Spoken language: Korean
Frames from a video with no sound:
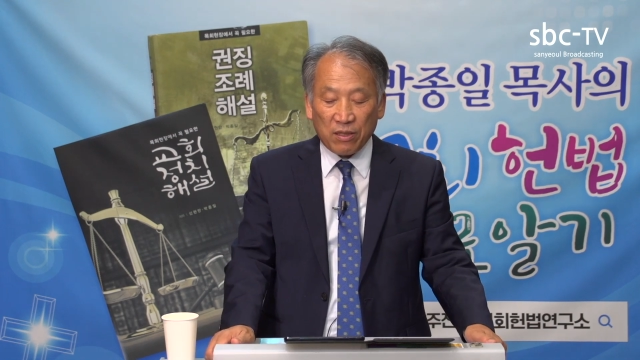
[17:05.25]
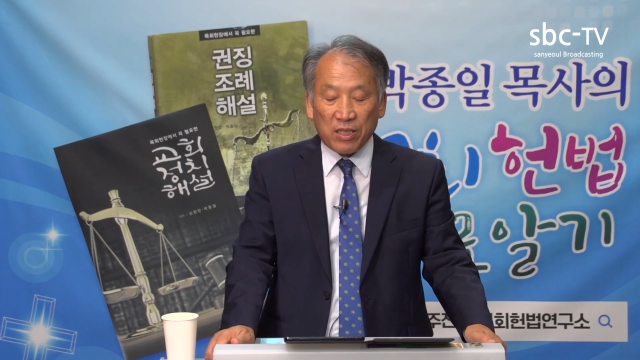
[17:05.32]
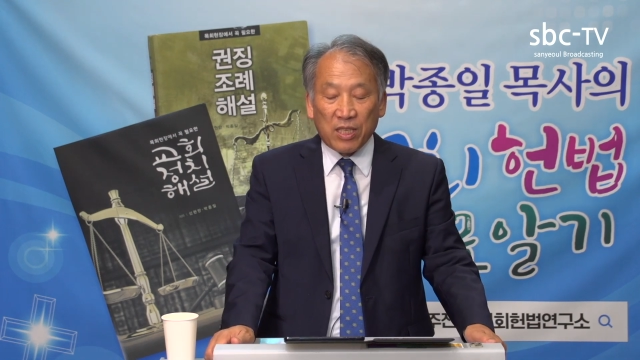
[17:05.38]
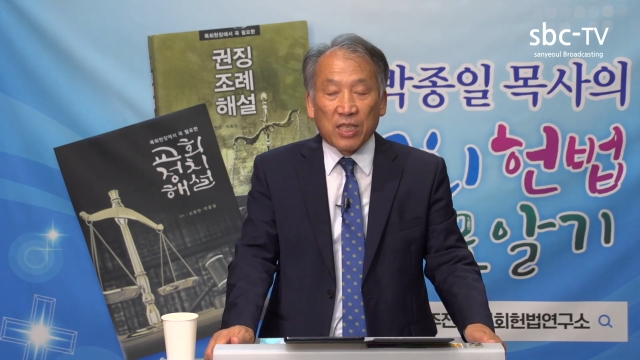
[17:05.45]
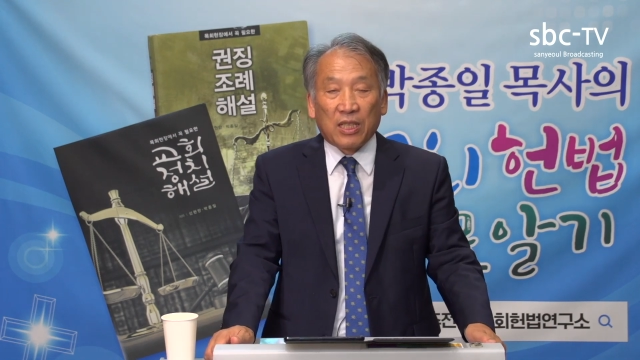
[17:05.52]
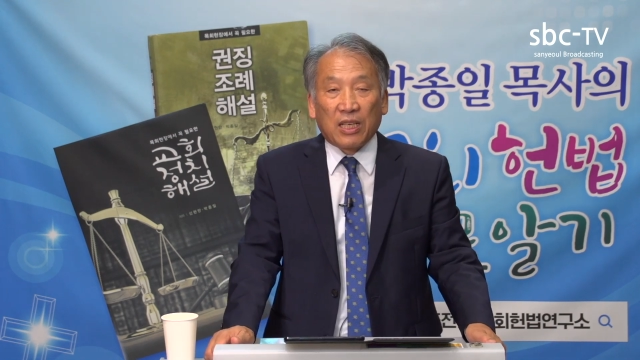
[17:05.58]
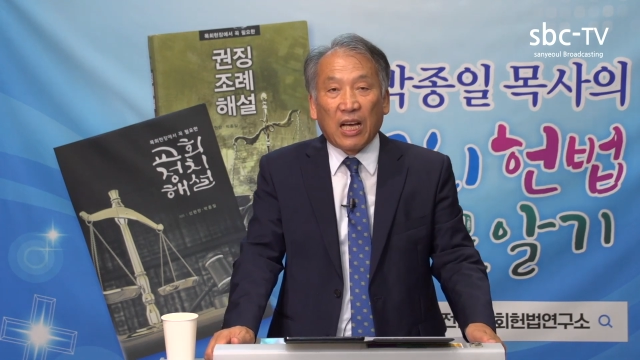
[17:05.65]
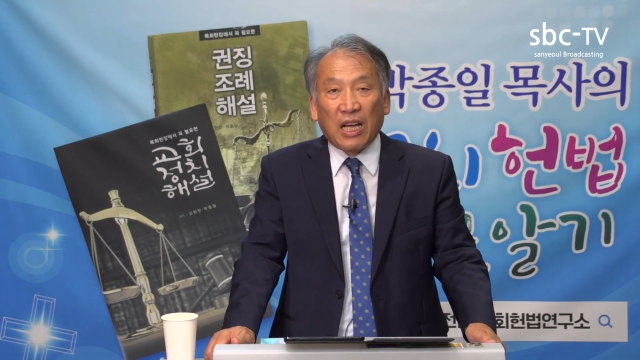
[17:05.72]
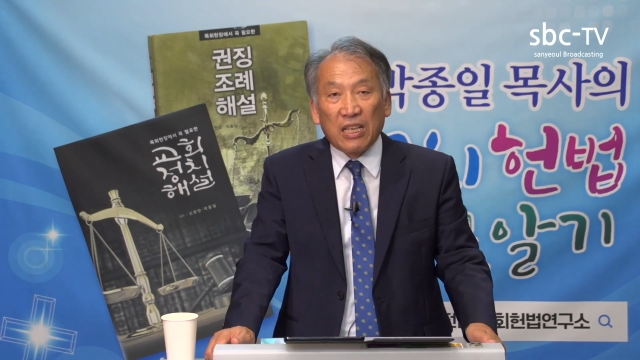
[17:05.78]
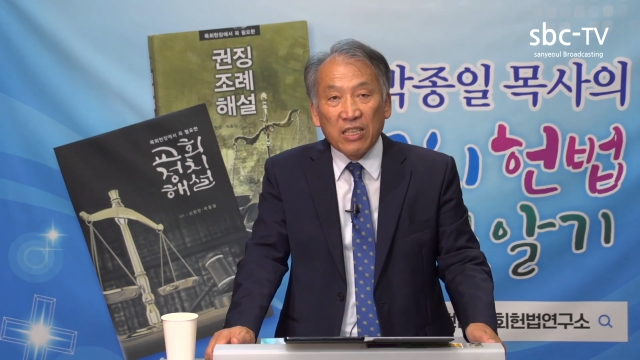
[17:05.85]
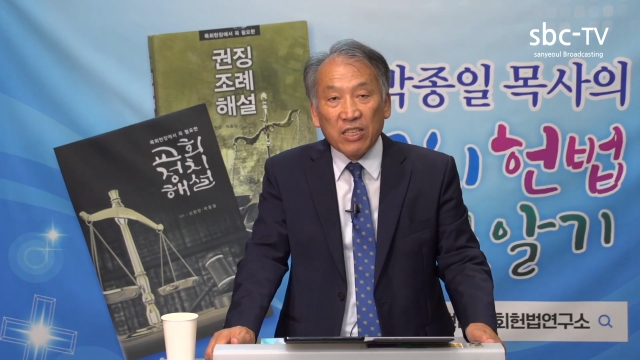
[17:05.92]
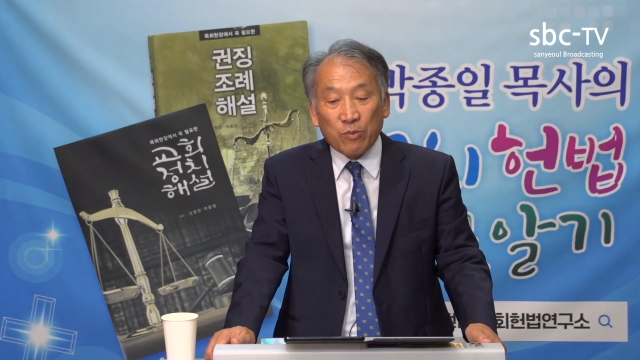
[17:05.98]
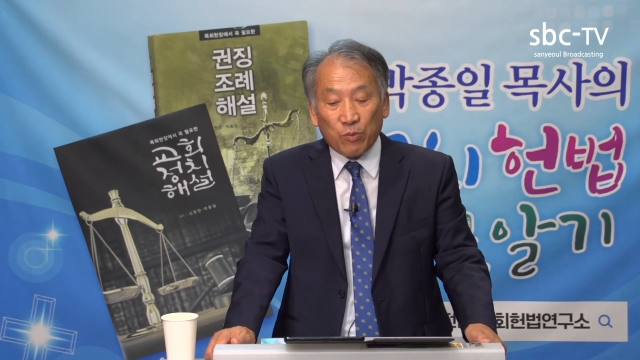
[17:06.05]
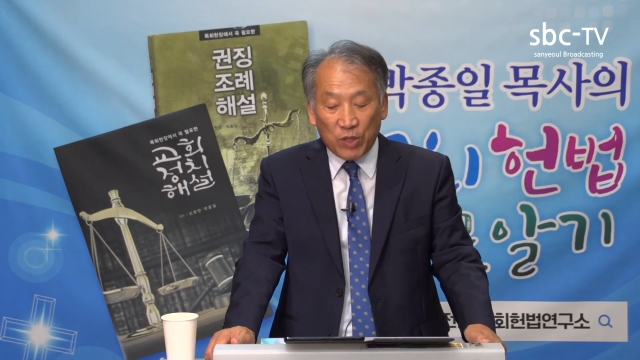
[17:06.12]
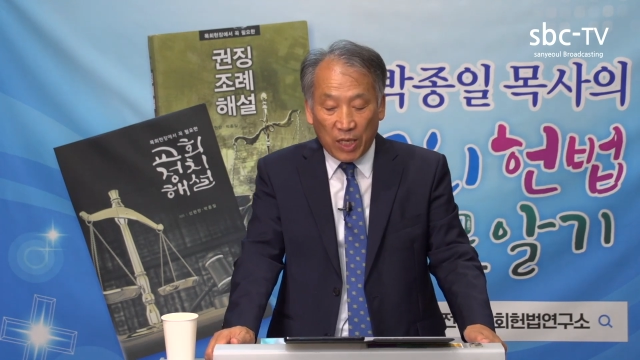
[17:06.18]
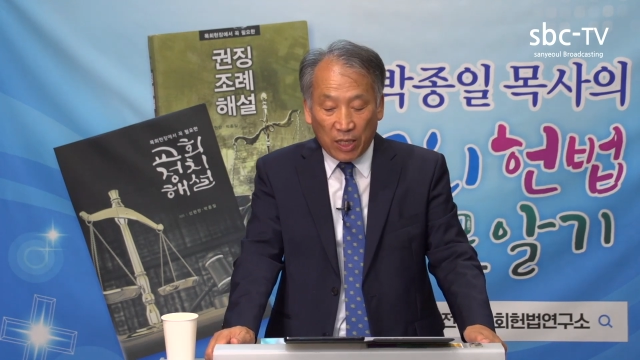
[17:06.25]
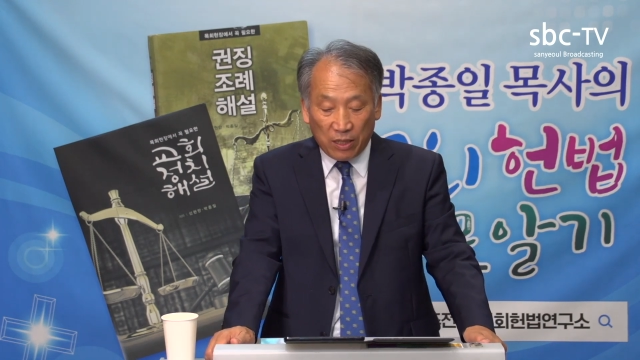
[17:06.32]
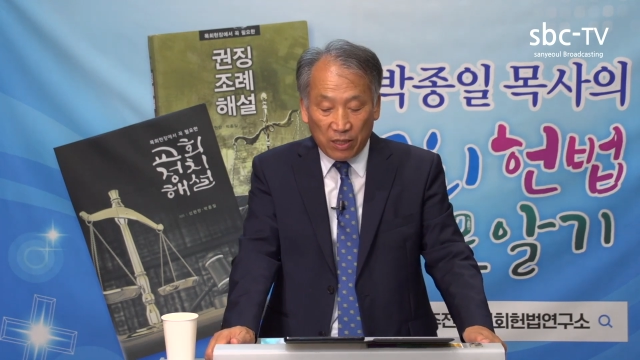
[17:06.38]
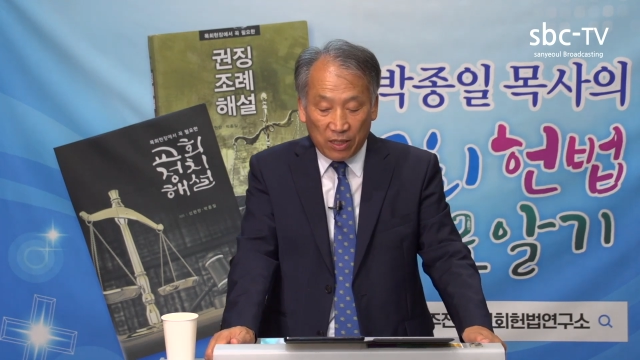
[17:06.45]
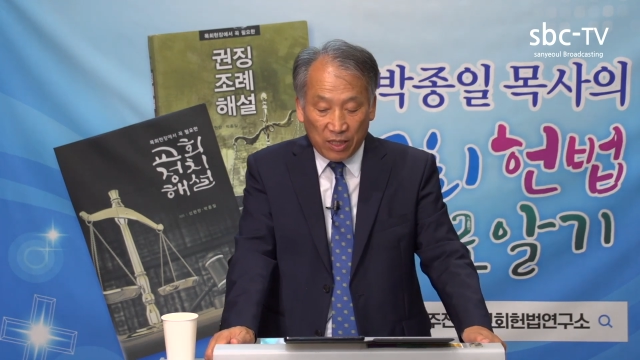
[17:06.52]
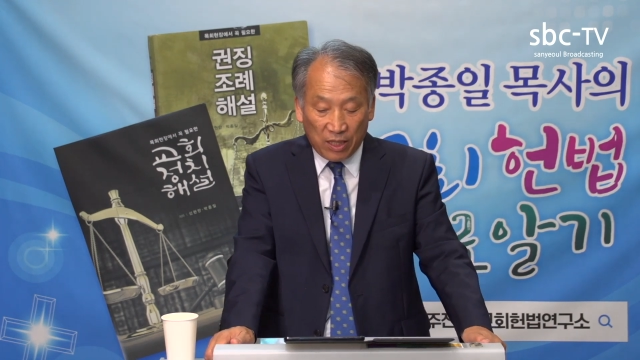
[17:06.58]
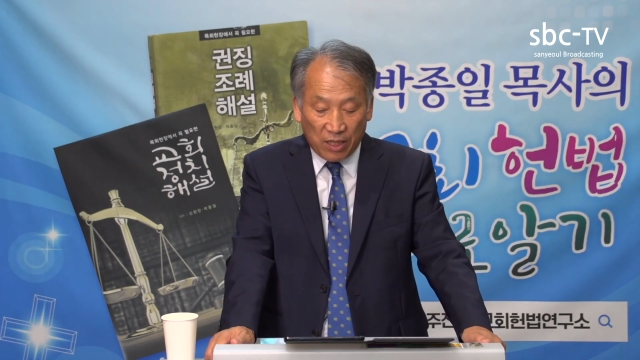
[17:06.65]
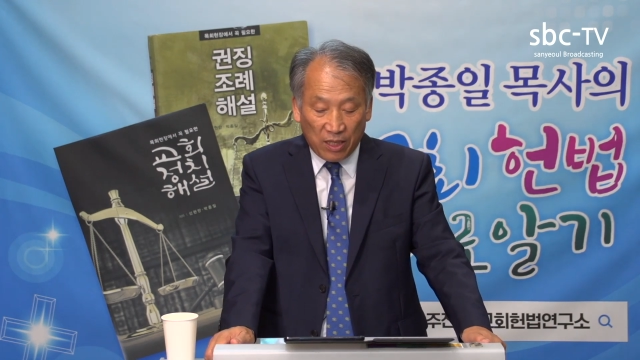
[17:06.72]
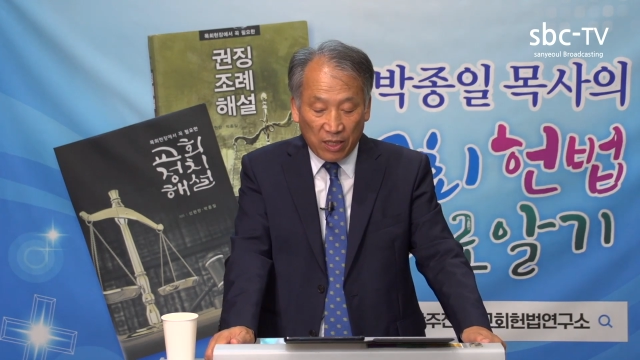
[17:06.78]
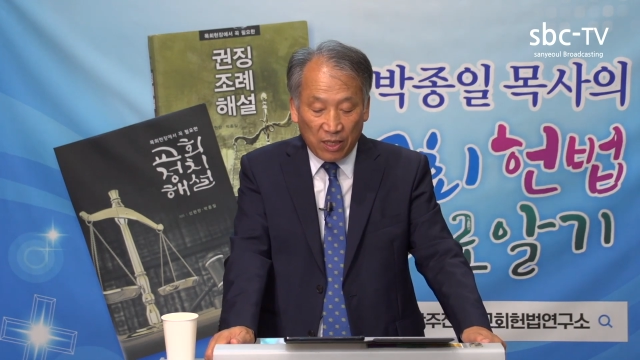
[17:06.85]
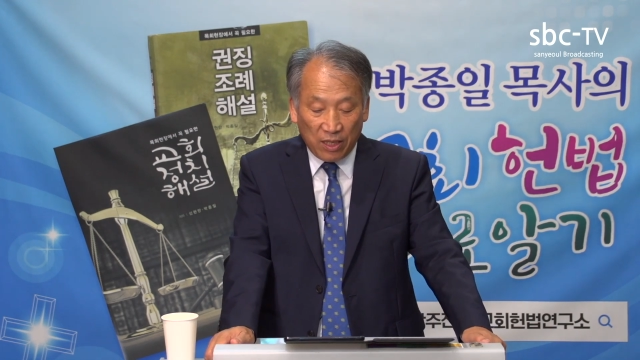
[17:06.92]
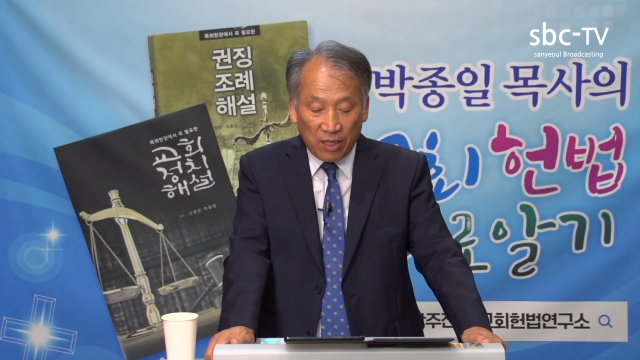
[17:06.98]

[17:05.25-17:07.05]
직할 심리하든지